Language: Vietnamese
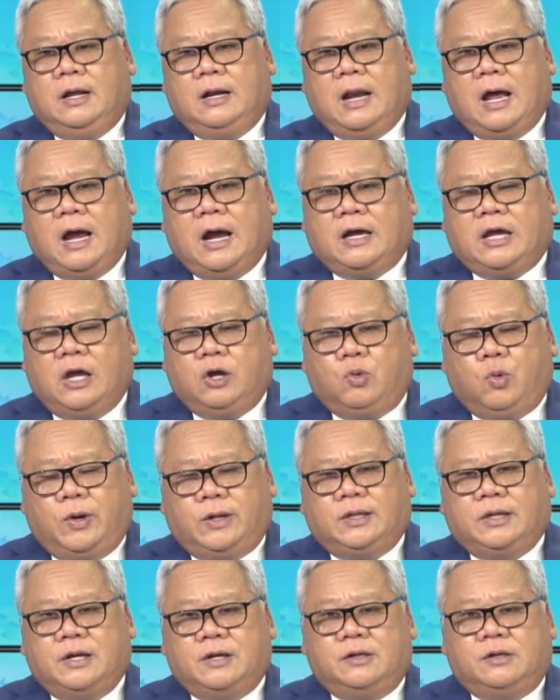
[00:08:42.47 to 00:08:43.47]
là cái
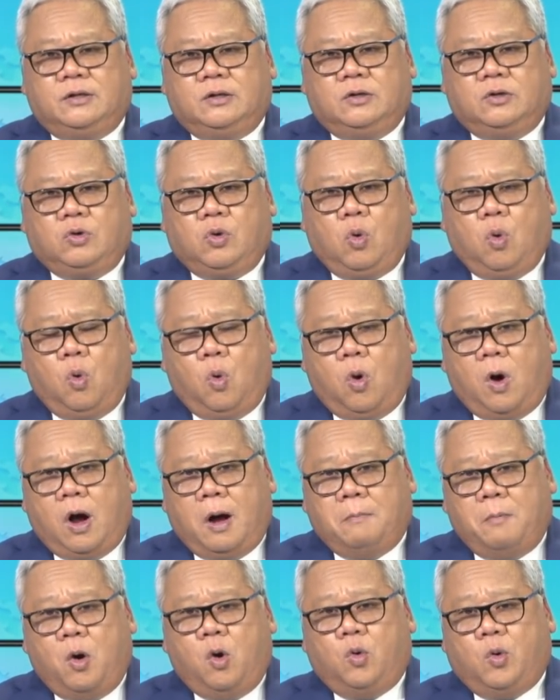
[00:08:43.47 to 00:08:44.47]
quyết định
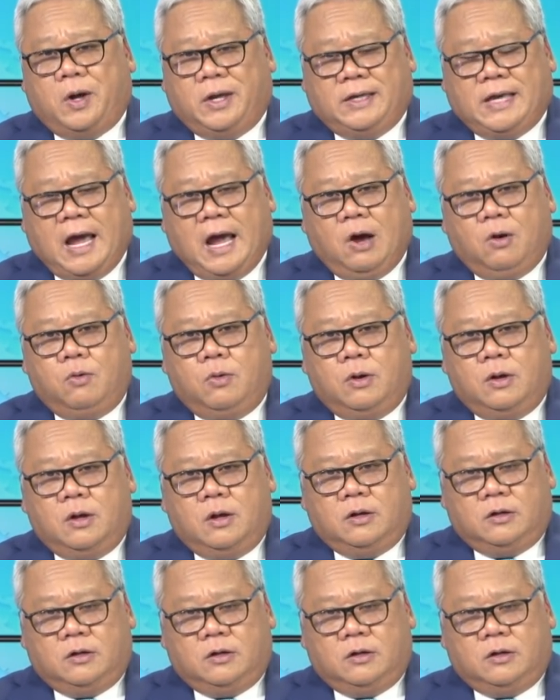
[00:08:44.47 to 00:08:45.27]
của Bộ Ngoại giao